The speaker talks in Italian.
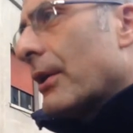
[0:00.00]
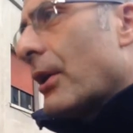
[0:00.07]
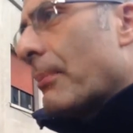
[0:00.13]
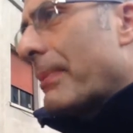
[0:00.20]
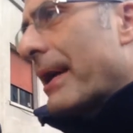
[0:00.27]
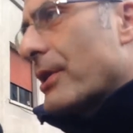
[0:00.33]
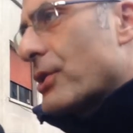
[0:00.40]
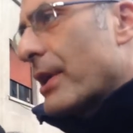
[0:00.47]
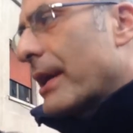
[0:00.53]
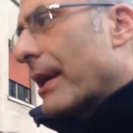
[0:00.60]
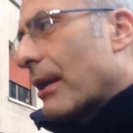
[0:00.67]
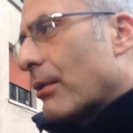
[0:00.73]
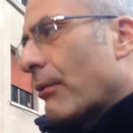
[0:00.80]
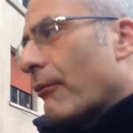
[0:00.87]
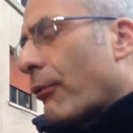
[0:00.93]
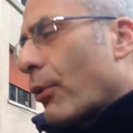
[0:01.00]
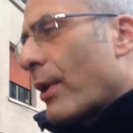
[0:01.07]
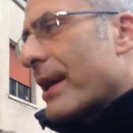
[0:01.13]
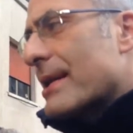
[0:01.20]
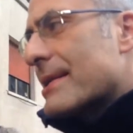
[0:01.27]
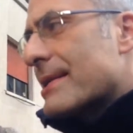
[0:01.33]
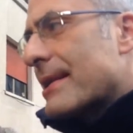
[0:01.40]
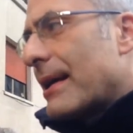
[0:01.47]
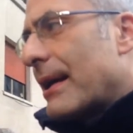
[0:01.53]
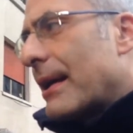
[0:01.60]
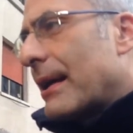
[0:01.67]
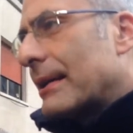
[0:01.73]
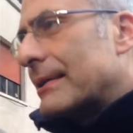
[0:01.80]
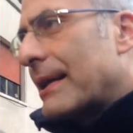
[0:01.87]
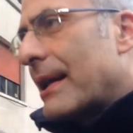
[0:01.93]
No, beh, c'è la
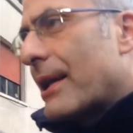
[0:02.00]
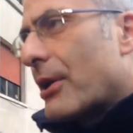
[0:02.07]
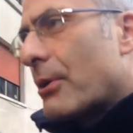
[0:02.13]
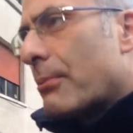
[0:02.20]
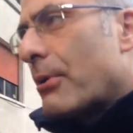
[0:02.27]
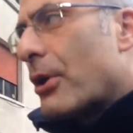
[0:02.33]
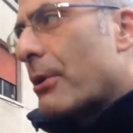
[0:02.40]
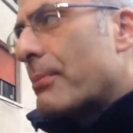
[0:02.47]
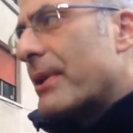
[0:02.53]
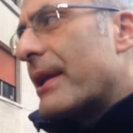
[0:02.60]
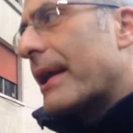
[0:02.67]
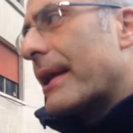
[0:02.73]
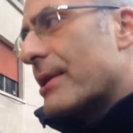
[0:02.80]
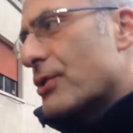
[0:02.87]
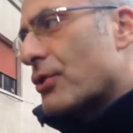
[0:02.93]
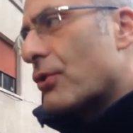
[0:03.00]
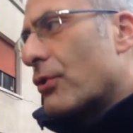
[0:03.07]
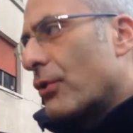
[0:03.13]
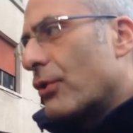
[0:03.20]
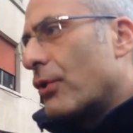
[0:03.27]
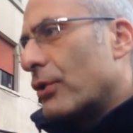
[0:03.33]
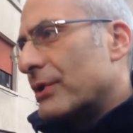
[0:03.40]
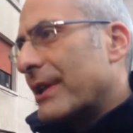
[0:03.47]
confluenza Tanaro-Bormide che, sono,